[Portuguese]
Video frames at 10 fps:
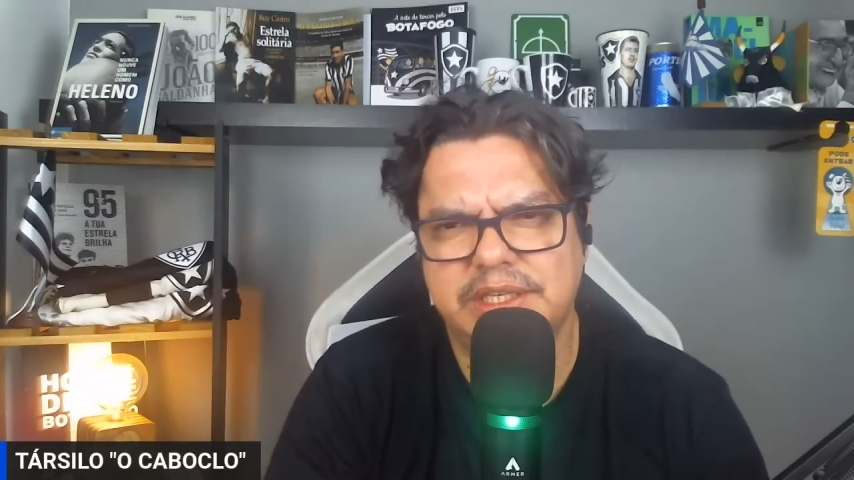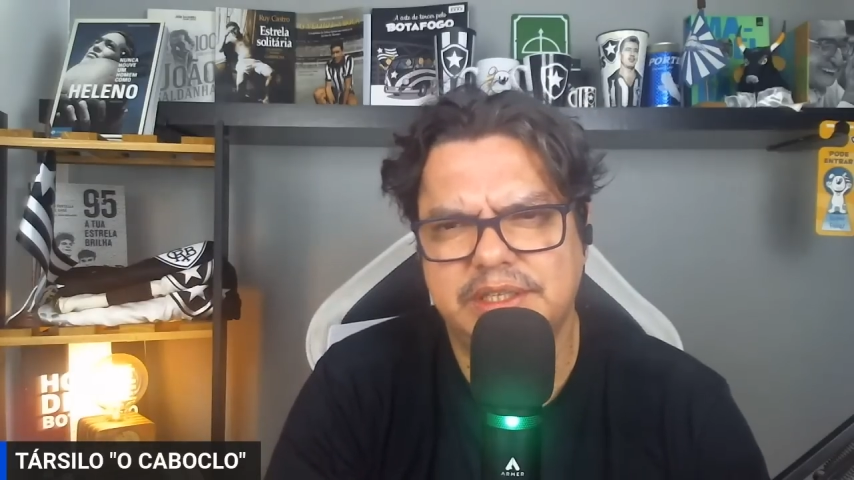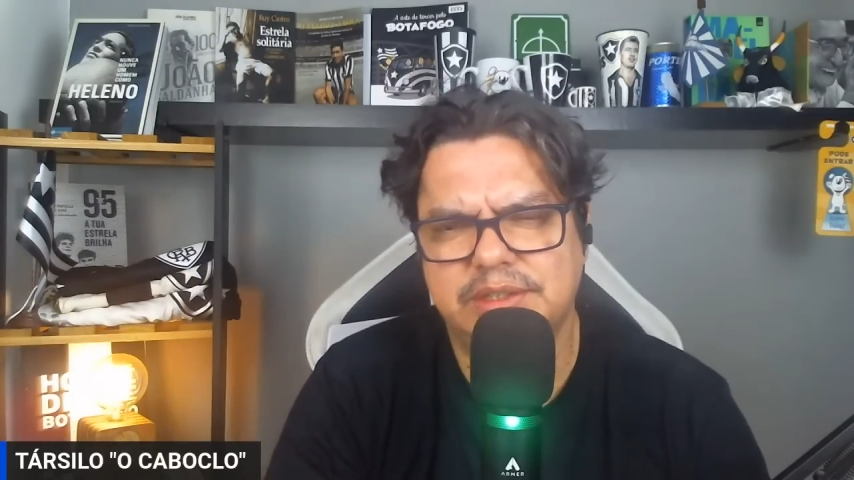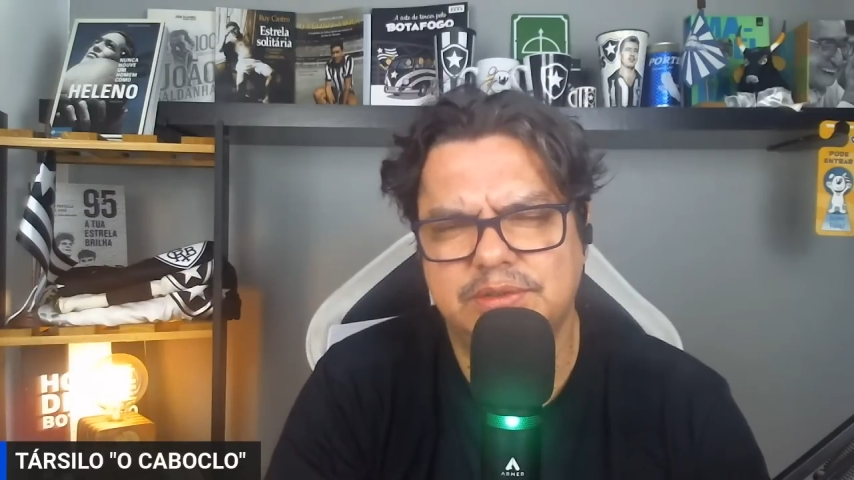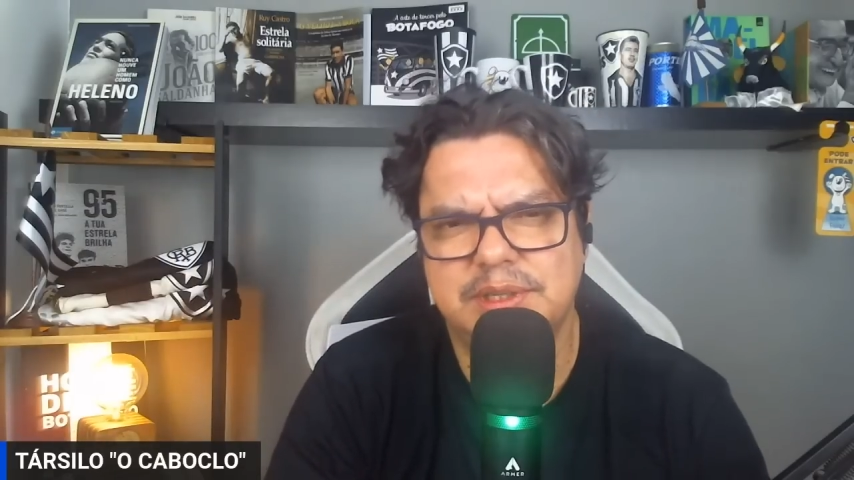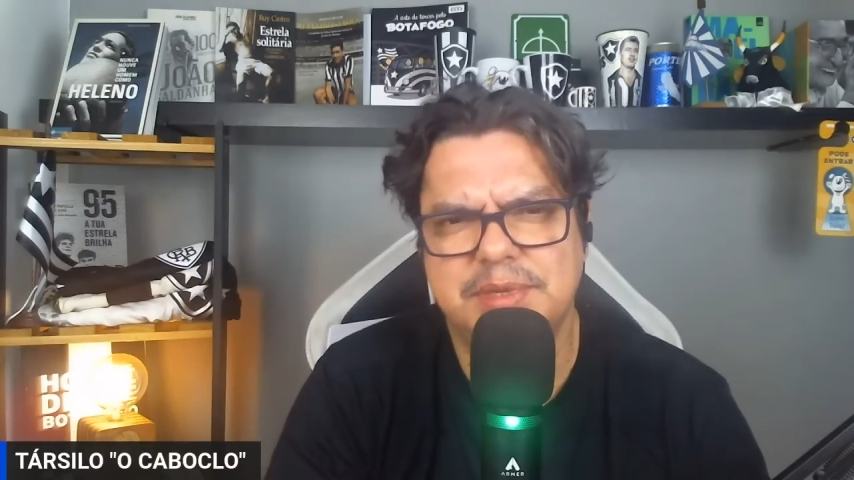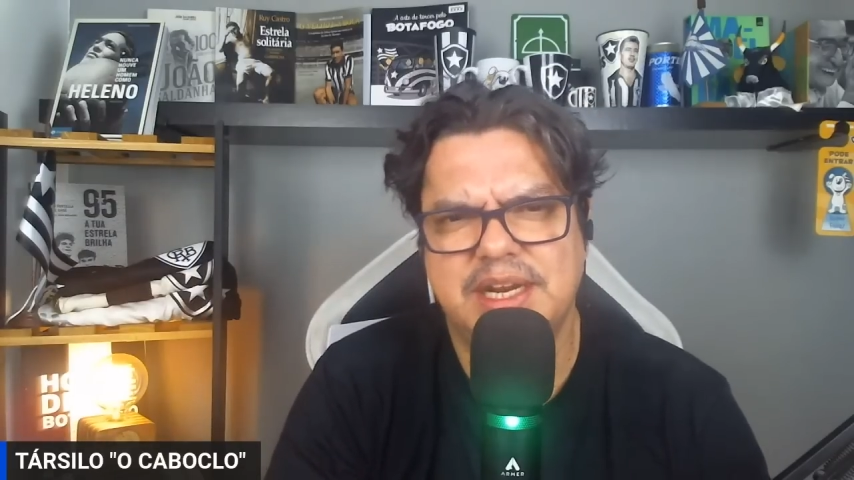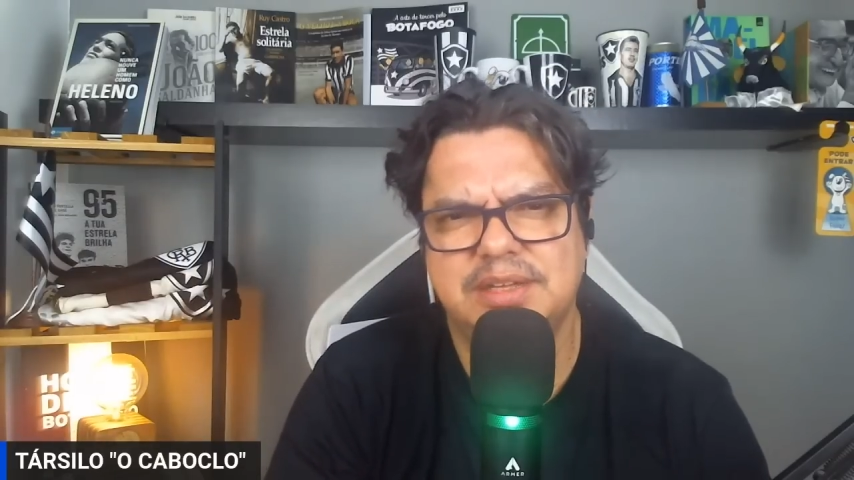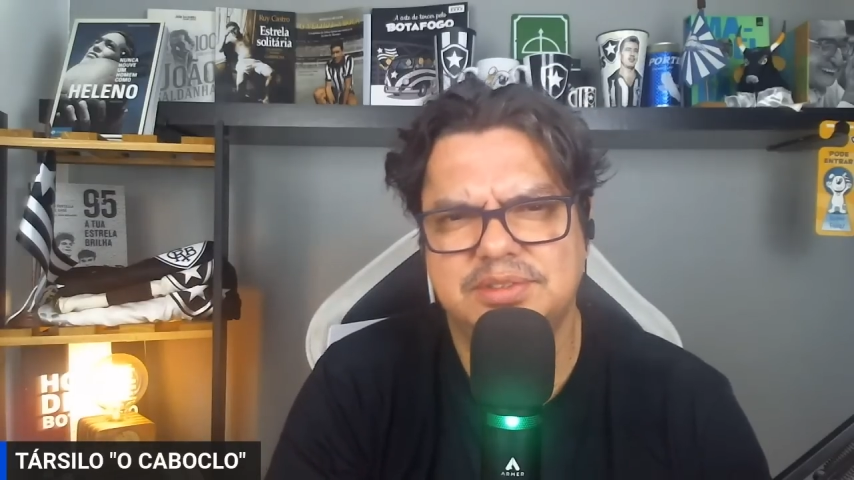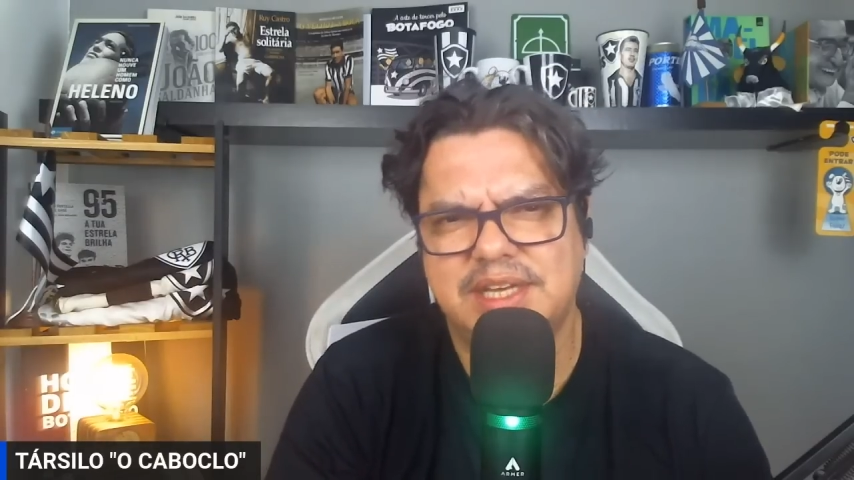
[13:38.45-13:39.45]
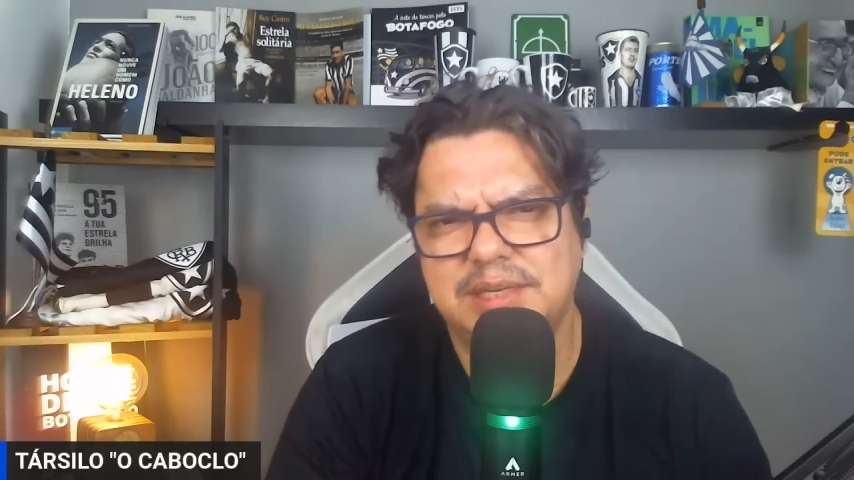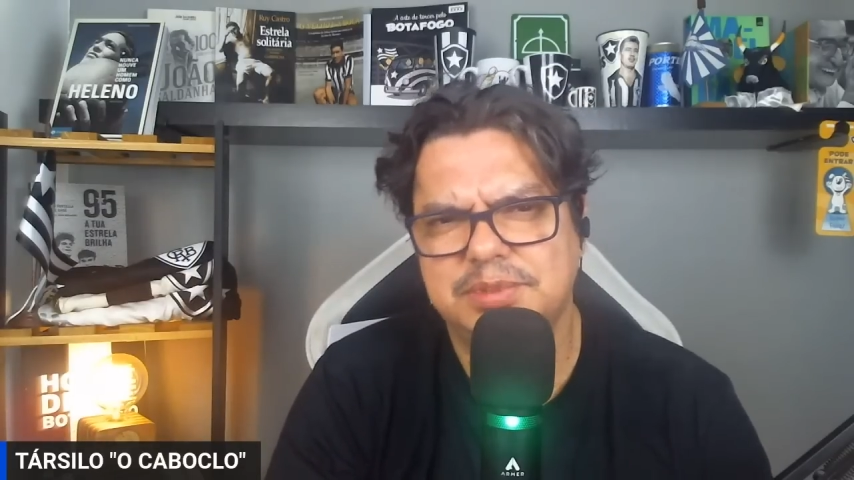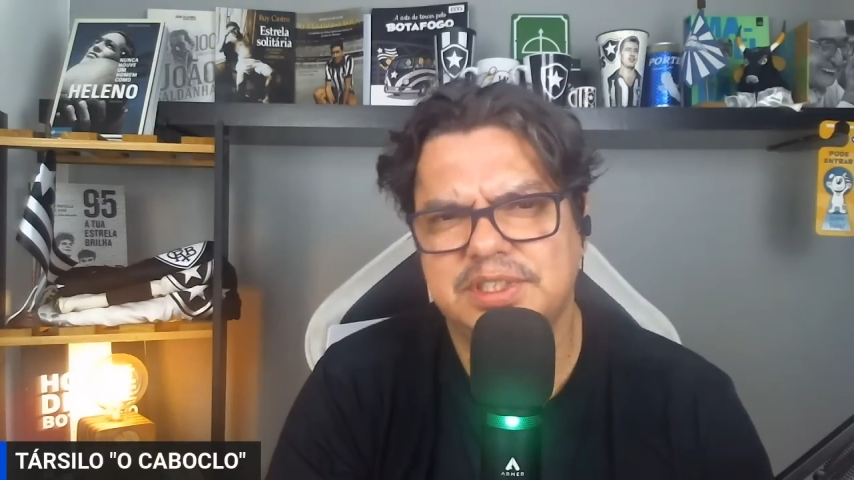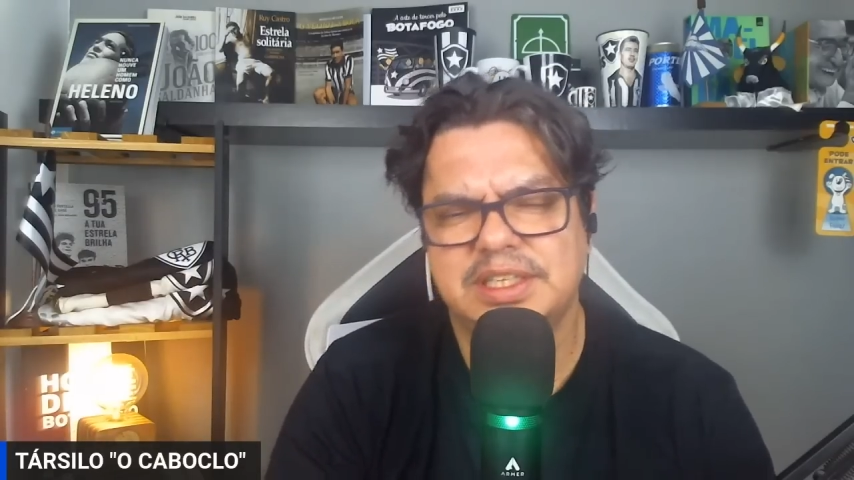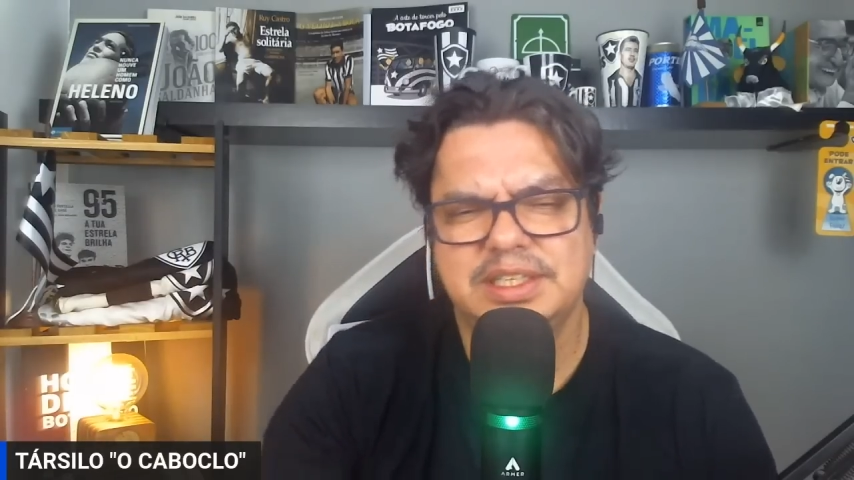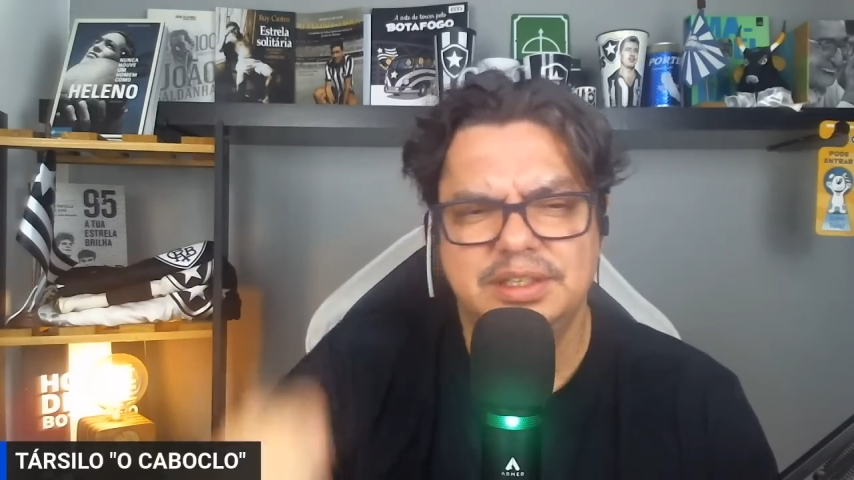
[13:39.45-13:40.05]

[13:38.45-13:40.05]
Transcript: é, dos Emirados Árabes